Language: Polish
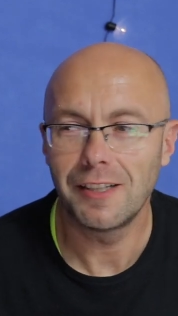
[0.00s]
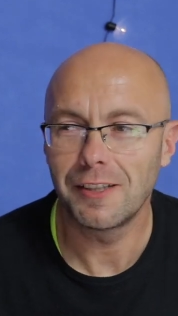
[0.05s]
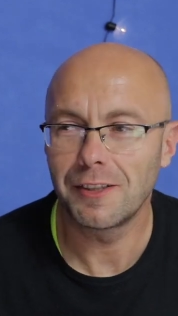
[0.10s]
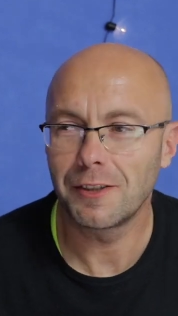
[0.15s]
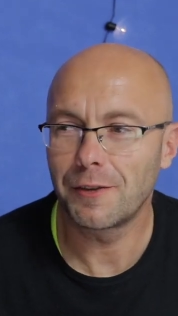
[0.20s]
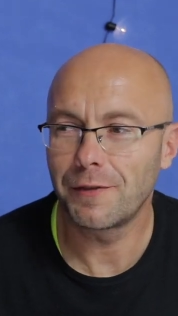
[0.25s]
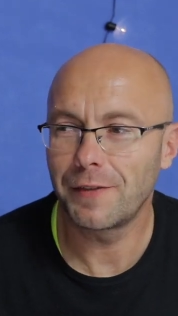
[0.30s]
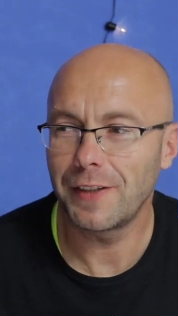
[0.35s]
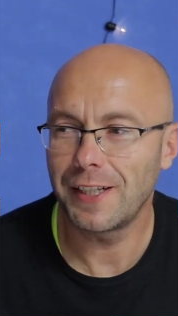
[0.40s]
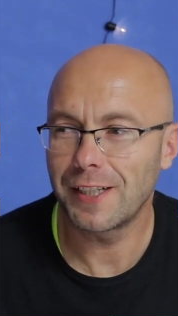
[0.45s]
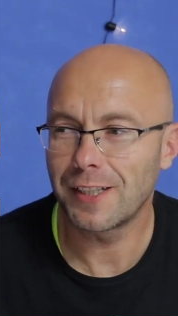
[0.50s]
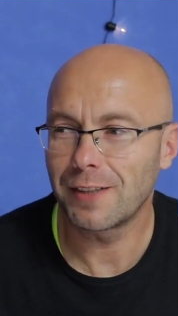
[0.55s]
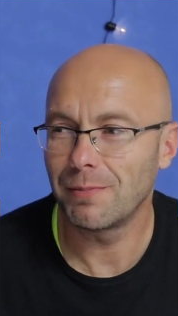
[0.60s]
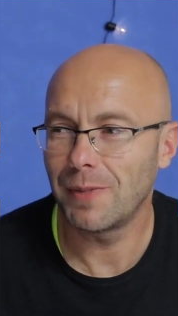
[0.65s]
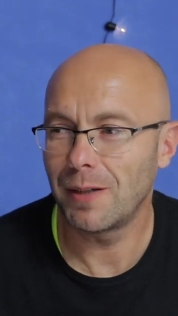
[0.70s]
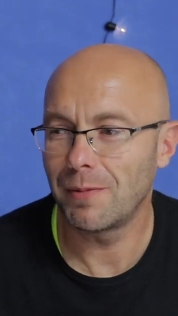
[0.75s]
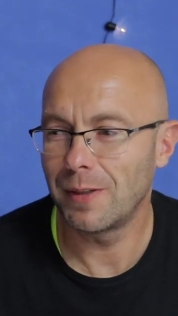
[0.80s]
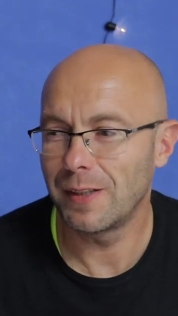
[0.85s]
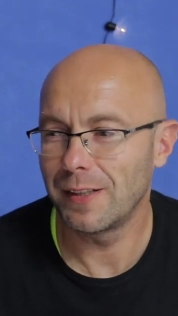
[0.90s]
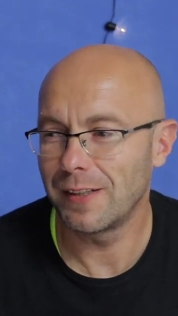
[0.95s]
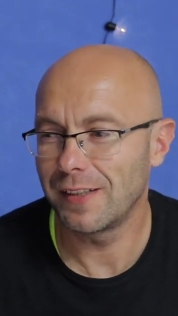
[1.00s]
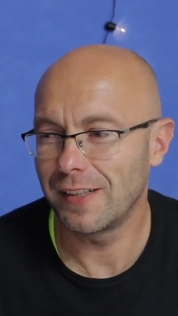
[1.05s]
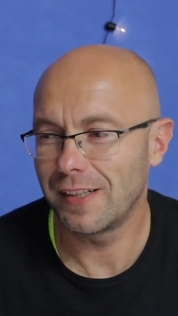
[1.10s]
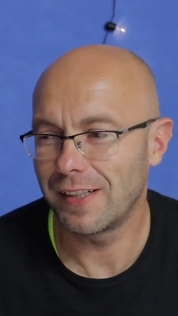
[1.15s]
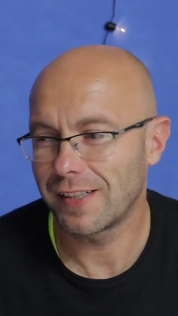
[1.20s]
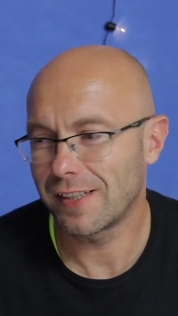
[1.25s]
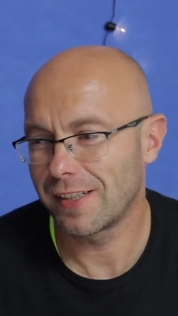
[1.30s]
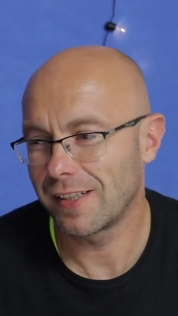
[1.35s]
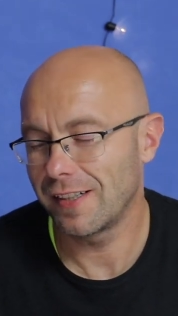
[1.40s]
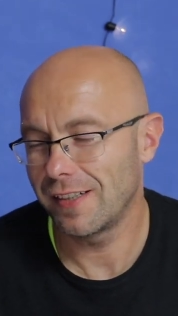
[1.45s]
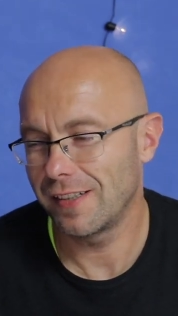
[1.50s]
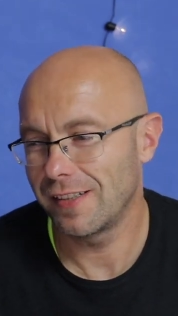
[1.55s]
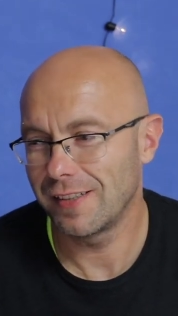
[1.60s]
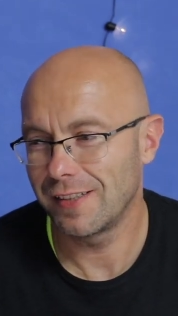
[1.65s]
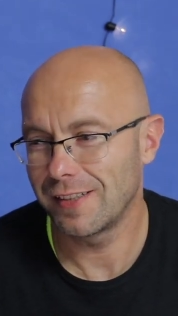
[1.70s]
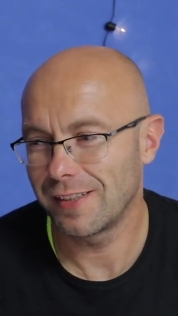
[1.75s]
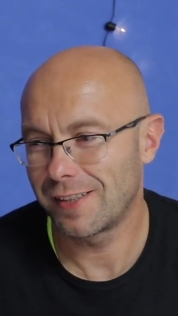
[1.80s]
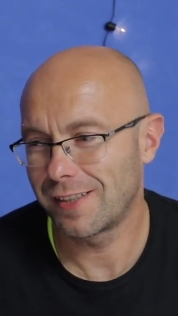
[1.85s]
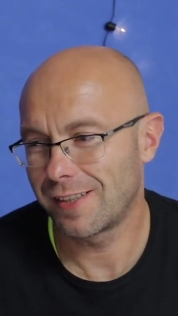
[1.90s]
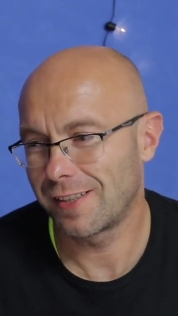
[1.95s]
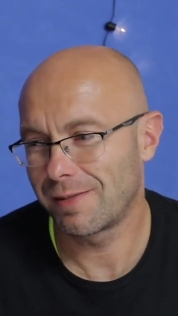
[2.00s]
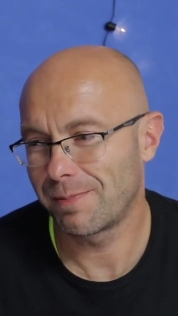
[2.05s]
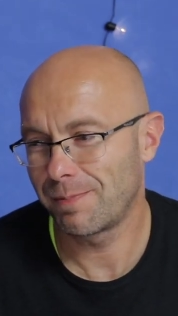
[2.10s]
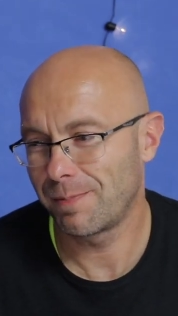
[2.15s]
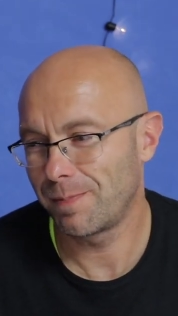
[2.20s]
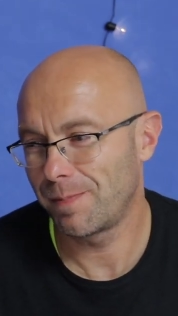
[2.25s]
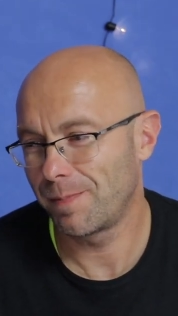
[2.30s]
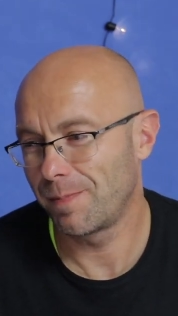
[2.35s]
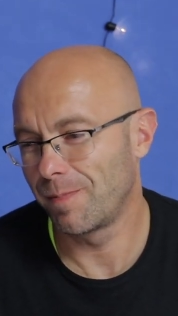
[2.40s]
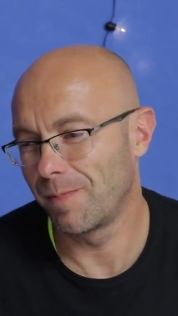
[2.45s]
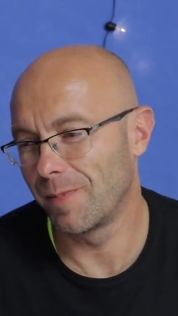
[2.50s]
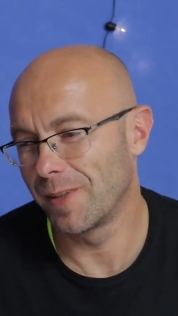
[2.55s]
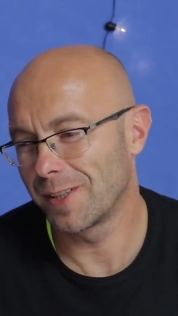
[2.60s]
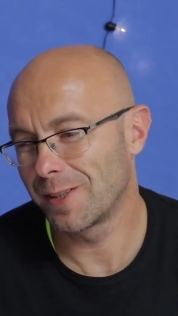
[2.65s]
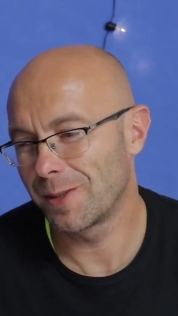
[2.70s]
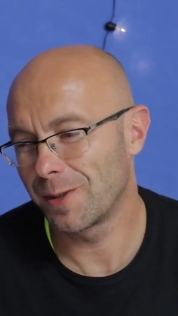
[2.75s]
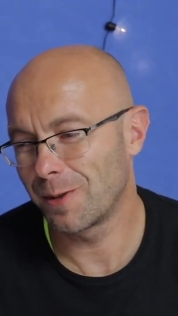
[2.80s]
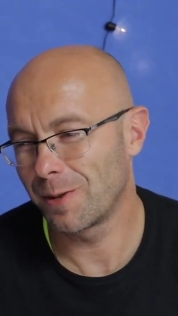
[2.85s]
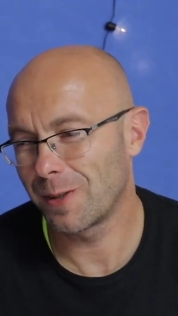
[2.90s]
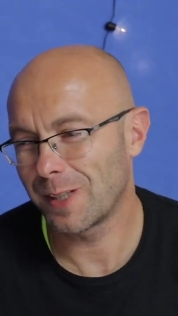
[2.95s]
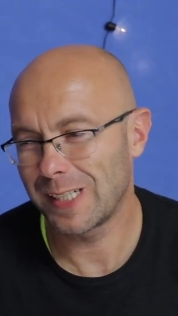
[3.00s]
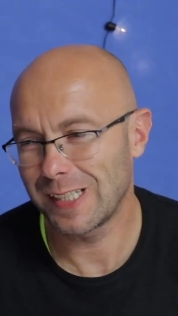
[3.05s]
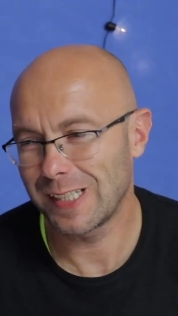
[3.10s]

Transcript: Dźwięk mamy jak e, z, z rur